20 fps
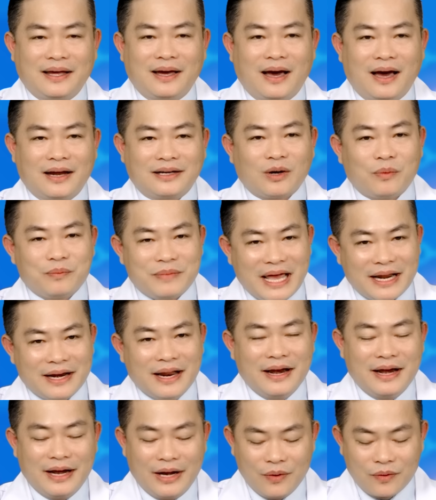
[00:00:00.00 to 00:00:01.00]
Ở trong gia
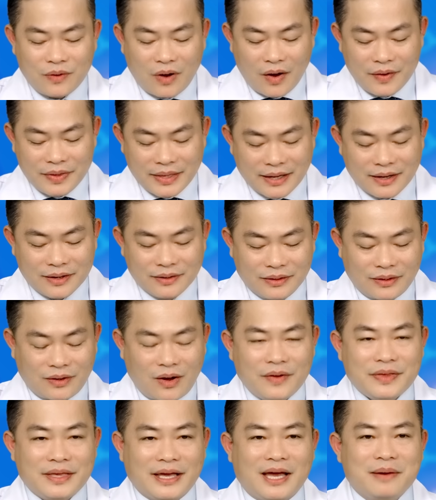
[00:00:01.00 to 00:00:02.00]
đình nếu có những người
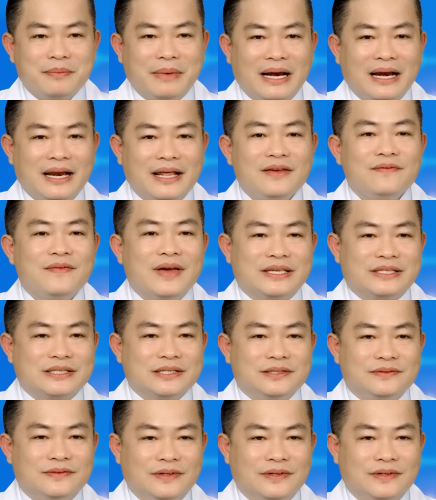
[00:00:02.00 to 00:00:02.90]
có những cái bệnh lý về xơ